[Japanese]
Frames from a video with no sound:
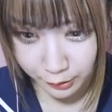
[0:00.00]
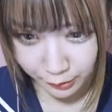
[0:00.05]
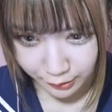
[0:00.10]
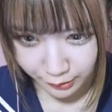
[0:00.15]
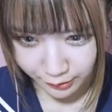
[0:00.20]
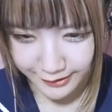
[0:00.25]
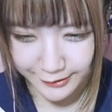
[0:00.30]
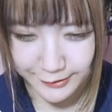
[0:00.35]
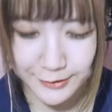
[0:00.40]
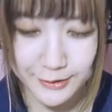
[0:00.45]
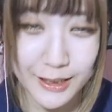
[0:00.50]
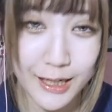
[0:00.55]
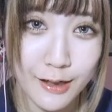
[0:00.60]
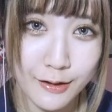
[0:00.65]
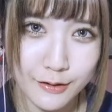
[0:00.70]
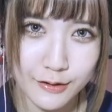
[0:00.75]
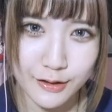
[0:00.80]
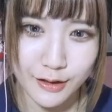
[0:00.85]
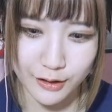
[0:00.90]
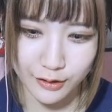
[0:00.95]
おお !S
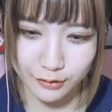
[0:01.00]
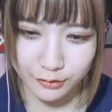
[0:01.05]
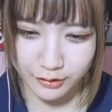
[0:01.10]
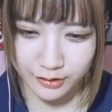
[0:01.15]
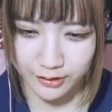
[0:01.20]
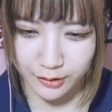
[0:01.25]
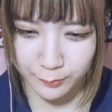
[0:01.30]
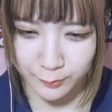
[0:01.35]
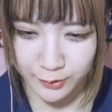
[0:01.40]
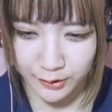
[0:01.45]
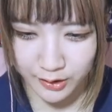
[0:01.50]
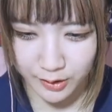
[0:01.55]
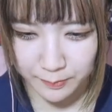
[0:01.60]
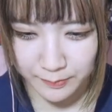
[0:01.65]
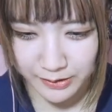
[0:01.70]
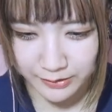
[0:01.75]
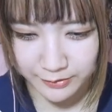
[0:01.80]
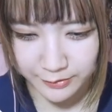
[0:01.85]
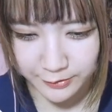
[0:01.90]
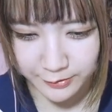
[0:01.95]
ランクやこれでもなんか
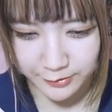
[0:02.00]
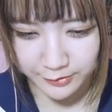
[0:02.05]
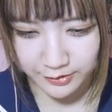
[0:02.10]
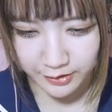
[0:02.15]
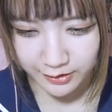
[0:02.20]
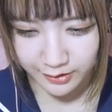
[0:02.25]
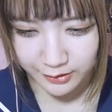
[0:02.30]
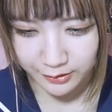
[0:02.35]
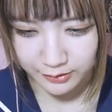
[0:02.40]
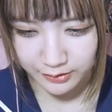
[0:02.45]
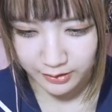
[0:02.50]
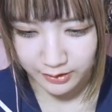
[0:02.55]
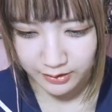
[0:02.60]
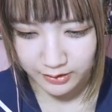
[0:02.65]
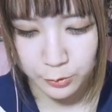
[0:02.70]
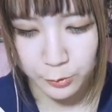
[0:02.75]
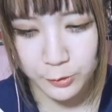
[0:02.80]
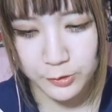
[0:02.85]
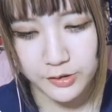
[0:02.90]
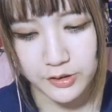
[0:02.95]
マックスじゃないよね。
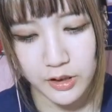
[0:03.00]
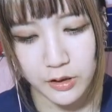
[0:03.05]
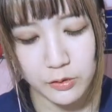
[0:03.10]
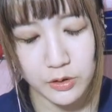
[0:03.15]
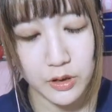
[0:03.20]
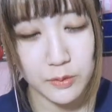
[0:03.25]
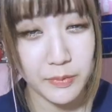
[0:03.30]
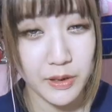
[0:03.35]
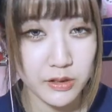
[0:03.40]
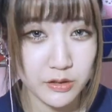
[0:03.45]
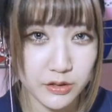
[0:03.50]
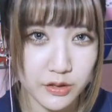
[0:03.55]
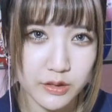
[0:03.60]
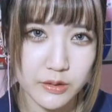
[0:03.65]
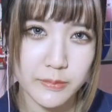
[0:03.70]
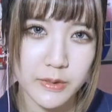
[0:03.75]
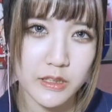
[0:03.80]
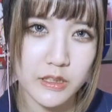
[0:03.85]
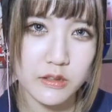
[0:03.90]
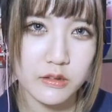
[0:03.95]
どうしたらこれマックス
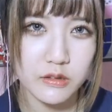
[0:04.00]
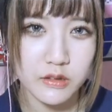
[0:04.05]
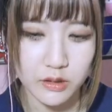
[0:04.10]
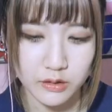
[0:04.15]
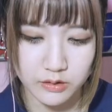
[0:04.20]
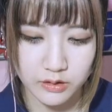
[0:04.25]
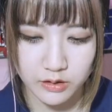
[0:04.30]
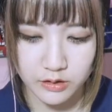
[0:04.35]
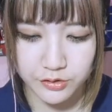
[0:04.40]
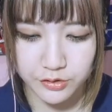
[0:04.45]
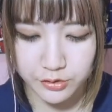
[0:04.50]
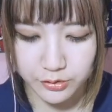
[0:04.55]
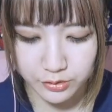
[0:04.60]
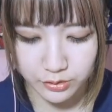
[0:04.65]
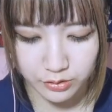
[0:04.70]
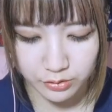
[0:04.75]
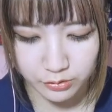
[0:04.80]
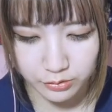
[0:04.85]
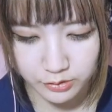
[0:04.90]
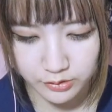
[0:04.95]
まで行くんだろうなんかちょっ
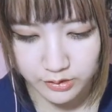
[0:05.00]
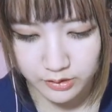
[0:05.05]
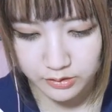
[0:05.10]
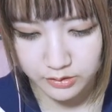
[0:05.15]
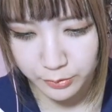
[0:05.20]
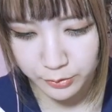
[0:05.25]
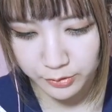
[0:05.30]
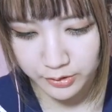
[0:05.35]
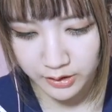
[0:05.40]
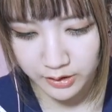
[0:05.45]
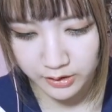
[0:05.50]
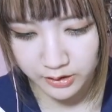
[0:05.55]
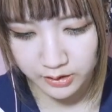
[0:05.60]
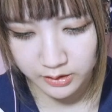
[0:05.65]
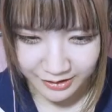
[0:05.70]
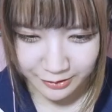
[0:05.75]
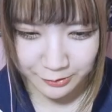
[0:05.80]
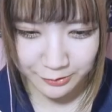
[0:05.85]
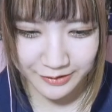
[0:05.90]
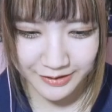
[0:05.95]
と残ってる、ボーダー
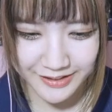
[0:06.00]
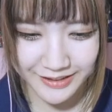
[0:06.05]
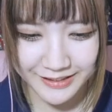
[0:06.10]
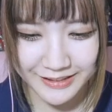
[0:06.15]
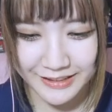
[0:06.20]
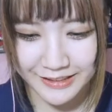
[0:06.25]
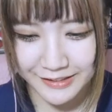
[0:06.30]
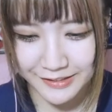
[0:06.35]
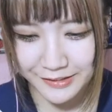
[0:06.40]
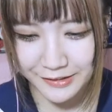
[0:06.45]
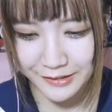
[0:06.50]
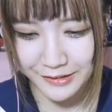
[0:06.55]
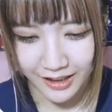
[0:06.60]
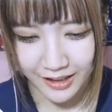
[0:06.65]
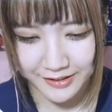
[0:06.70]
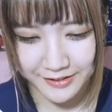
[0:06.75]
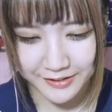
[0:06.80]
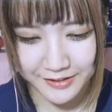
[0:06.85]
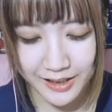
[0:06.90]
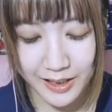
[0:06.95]
が。これさ、28
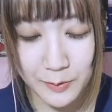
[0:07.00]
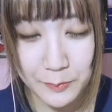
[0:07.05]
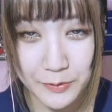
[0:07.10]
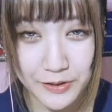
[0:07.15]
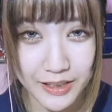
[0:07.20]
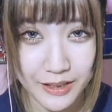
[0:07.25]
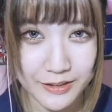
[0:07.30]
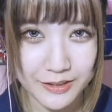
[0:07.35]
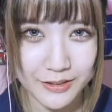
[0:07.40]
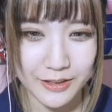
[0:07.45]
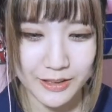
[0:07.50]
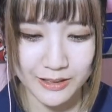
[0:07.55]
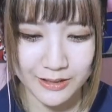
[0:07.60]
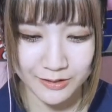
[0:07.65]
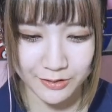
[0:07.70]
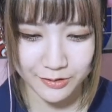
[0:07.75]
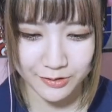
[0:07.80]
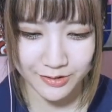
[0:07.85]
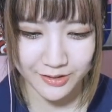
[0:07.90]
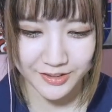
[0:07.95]
ターンもやる人いん
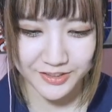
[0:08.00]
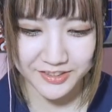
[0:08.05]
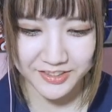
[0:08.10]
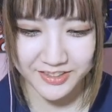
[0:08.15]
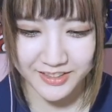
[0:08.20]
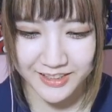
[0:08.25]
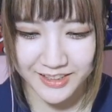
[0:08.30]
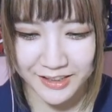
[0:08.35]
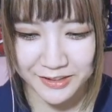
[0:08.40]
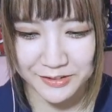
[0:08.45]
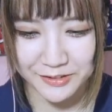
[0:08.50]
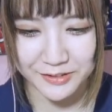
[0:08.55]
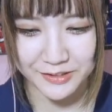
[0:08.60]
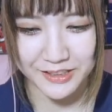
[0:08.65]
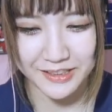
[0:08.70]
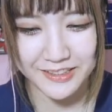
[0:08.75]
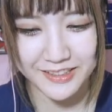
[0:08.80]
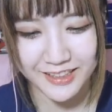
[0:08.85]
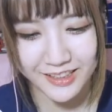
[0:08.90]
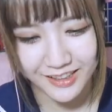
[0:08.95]
のこの C ランクの
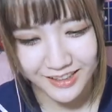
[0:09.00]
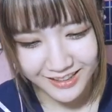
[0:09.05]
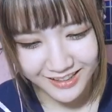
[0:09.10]
やつ。